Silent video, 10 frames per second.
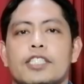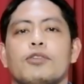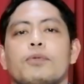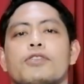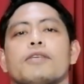
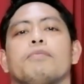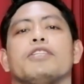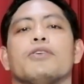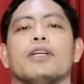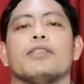Dito po sa
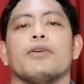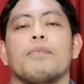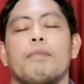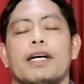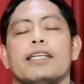video ito,
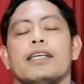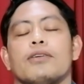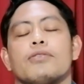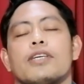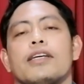ipapakita
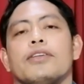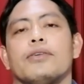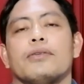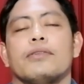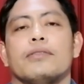ko sa
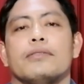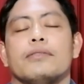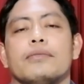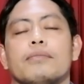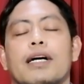inyo
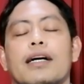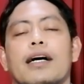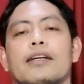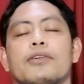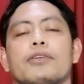kung
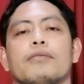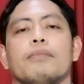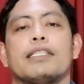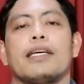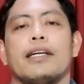magkano yung
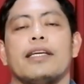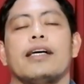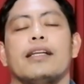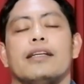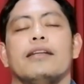
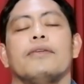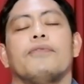material